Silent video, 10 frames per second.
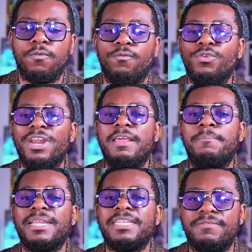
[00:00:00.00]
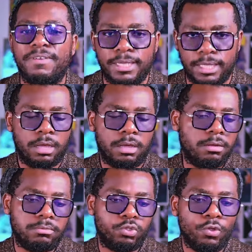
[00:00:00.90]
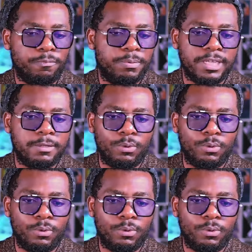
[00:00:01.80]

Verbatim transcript: Vous n'allez pas divaguer, sauf peut-être